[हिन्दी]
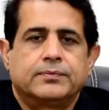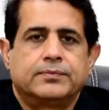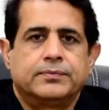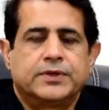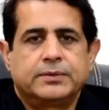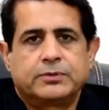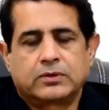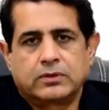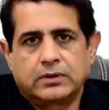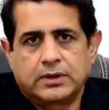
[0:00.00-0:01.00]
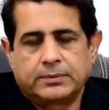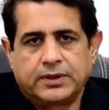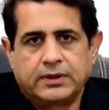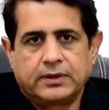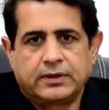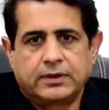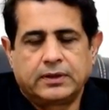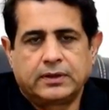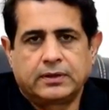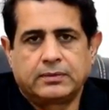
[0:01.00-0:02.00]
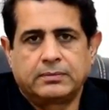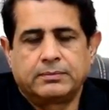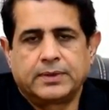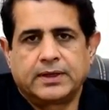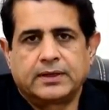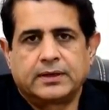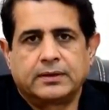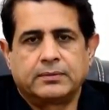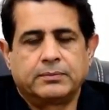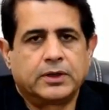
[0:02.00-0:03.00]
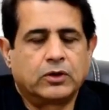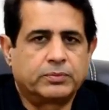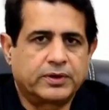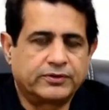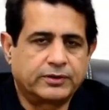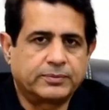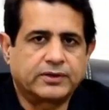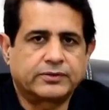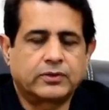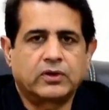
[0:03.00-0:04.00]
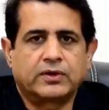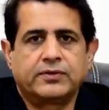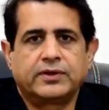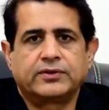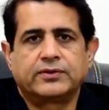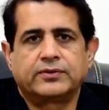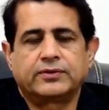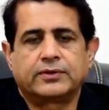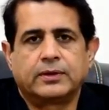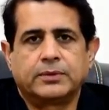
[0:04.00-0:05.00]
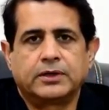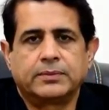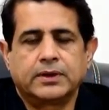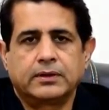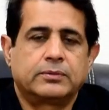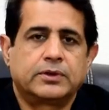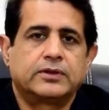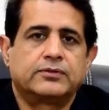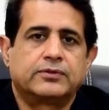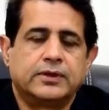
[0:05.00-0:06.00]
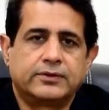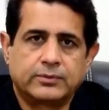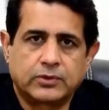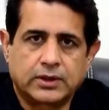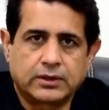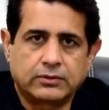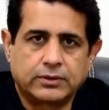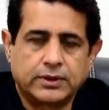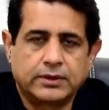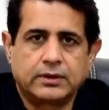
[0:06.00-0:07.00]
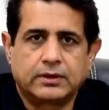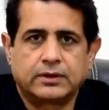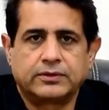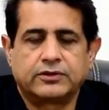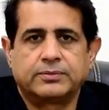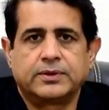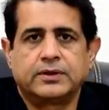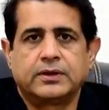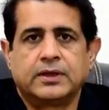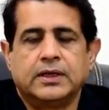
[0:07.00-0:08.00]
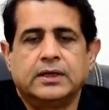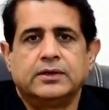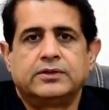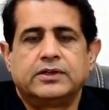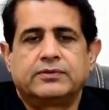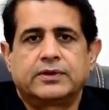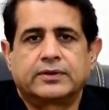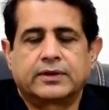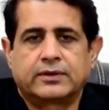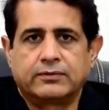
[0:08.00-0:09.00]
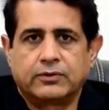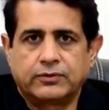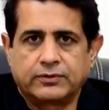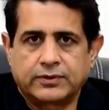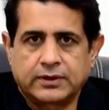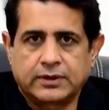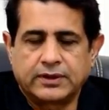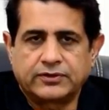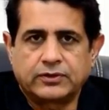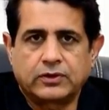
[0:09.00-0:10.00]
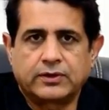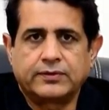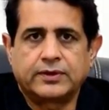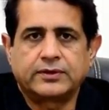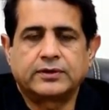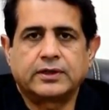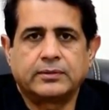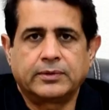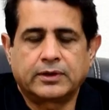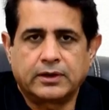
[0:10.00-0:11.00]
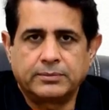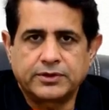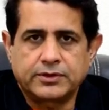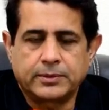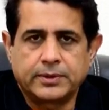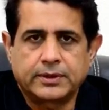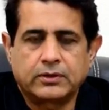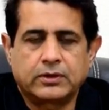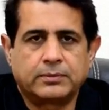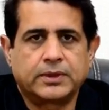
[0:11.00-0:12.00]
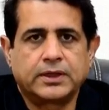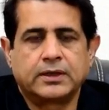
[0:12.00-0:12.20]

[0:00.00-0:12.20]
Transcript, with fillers: जी बिल्कुल अभी आ, मैं मिला हूँ प्रेसिडेंट पाकिस्तान हॉकी फेडरेशन से इस्लामाबाद में बड़ी तफसील से मुलाकात हुई जिसमें चीफ एग्जेक्टिव ऑफिसर एशियन हॉकी फेडरेशन तैयब इकराम भी शामिल थे और हमने